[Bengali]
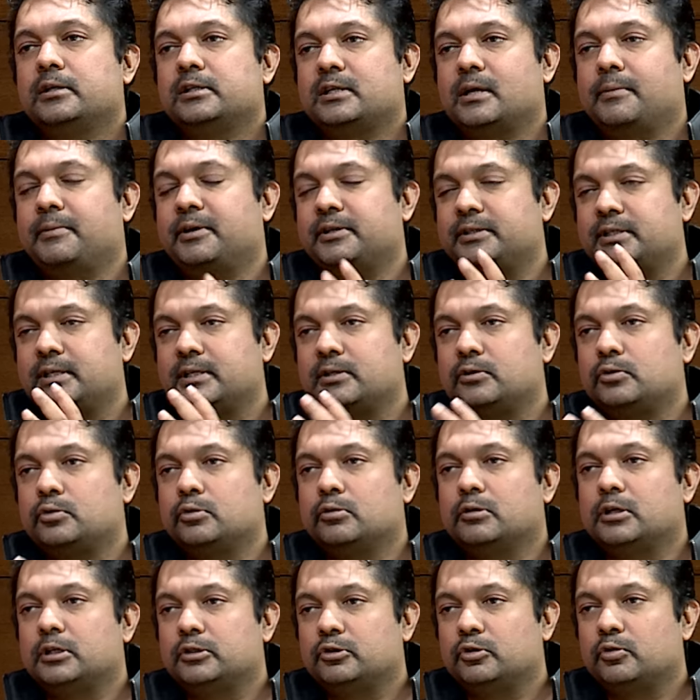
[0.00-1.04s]
সামাজিক
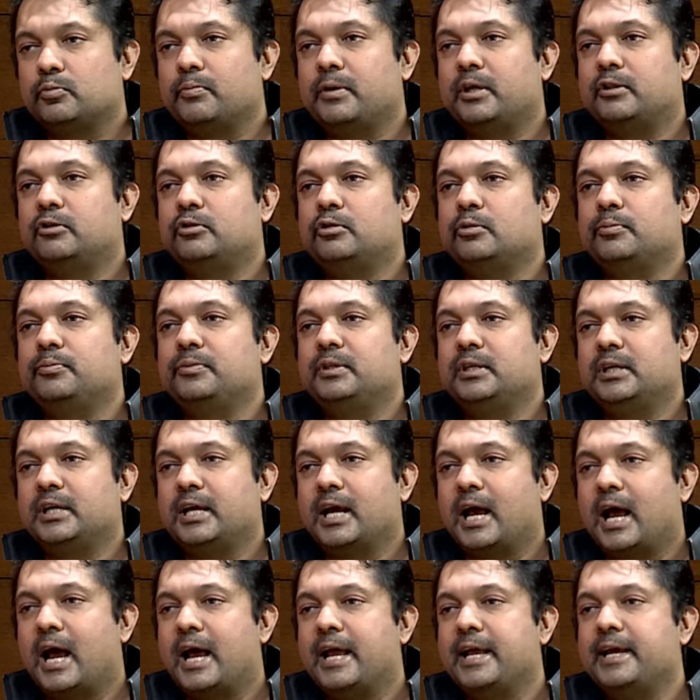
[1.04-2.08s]
যোগাযোগ মাধ্যম থেকে
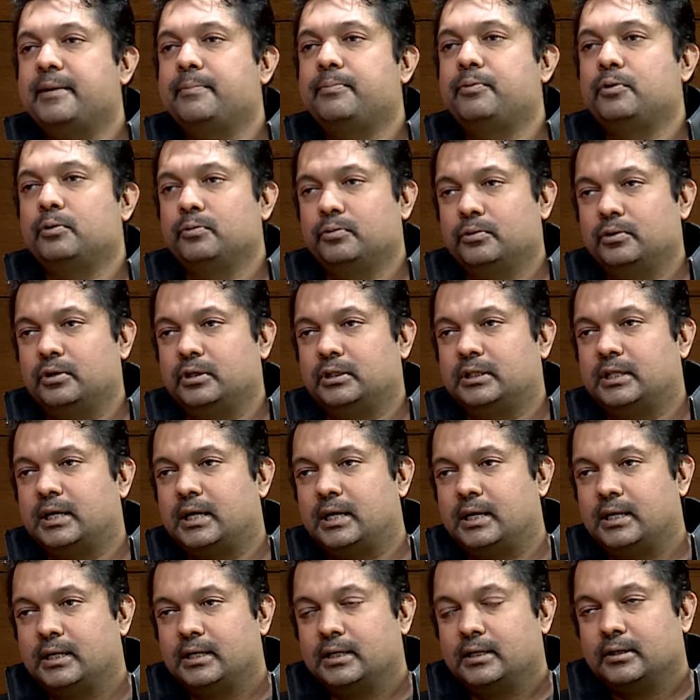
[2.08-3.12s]
আয়ের প্রবণতা
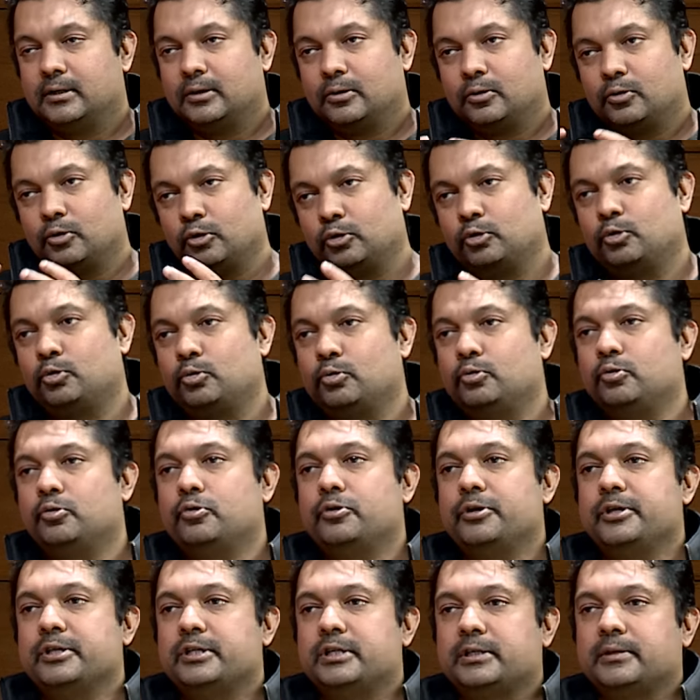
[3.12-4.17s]
কতটুকু
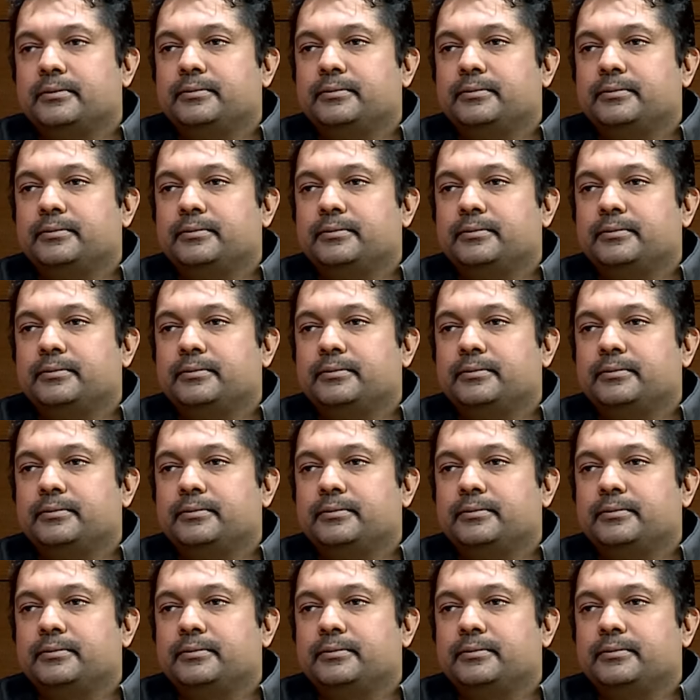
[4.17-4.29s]
রয়েছে